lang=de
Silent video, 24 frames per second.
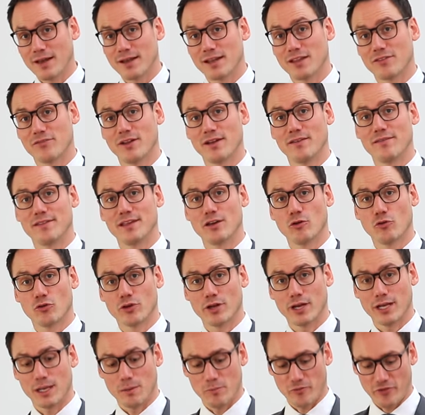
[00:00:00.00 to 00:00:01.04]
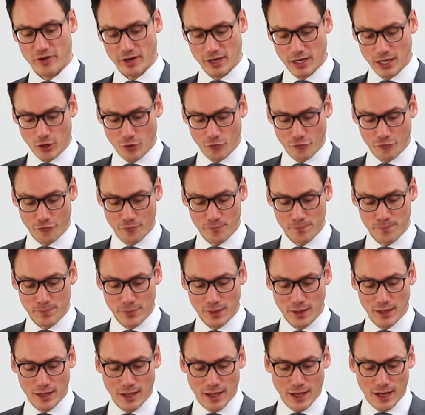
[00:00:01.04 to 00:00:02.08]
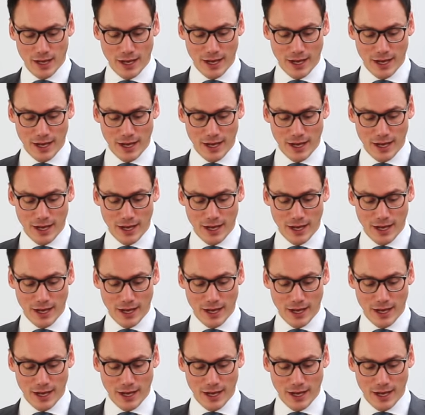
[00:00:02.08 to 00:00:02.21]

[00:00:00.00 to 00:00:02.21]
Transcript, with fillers: dass wenn Sie Ihr Unternehmen verkaufen,